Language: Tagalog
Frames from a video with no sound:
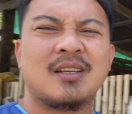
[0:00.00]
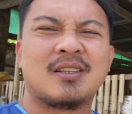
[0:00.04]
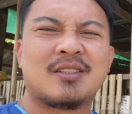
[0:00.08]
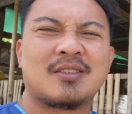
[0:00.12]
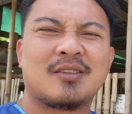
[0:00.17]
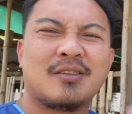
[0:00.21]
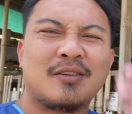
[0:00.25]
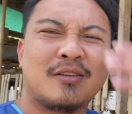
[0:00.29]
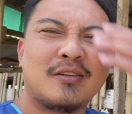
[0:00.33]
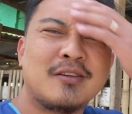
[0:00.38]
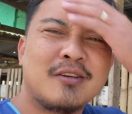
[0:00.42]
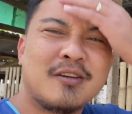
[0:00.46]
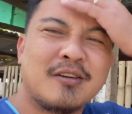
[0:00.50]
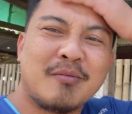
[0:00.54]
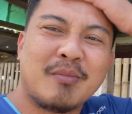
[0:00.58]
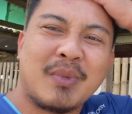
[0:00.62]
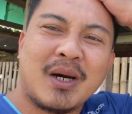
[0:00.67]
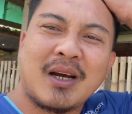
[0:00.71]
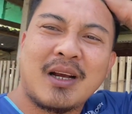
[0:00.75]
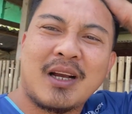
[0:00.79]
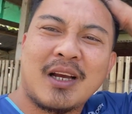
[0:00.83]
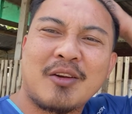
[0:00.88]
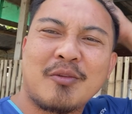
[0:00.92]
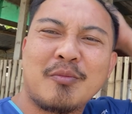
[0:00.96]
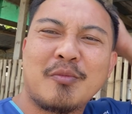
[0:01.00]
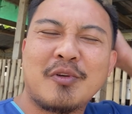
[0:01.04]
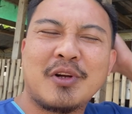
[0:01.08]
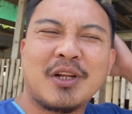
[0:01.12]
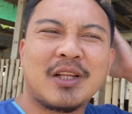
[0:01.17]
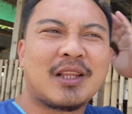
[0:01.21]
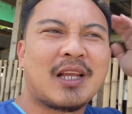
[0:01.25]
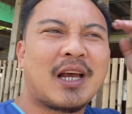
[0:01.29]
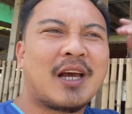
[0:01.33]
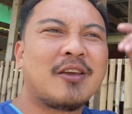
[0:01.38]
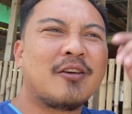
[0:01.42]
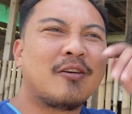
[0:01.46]
So, mag ano
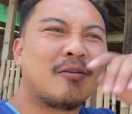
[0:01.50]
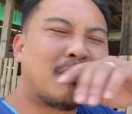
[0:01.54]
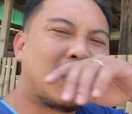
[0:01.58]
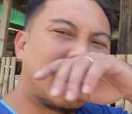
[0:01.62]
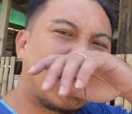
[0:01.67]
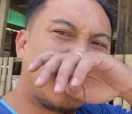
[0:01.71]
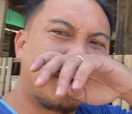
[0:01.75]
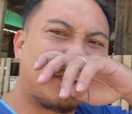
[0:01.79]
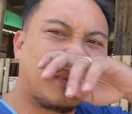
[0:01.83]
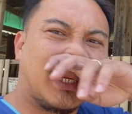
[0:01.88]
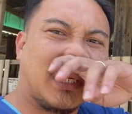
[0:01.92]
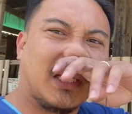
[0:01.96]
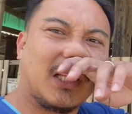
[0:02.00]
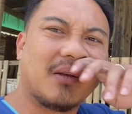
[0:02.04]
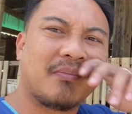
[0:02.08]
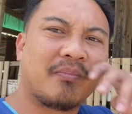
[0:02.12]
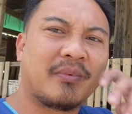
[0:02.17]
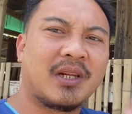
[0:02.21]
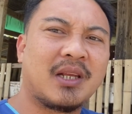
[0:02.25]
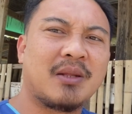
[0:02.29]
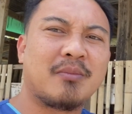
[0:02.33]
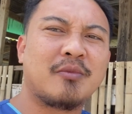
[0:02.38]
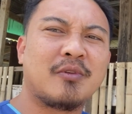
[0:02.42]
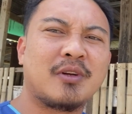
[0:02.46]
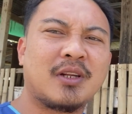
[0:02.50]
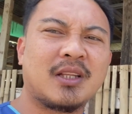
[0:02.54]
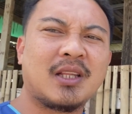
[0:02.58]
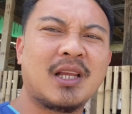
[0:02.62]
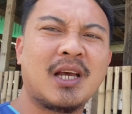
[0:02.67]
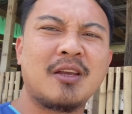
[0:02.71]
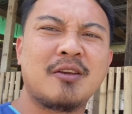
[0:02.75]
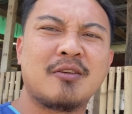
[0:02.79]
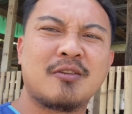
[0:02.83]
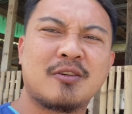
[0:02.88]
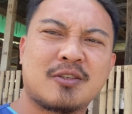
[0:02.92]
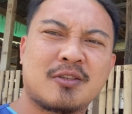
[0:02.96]
muna tayo, mag-upgrade, upgrade muna
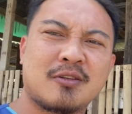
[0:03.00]
tayo.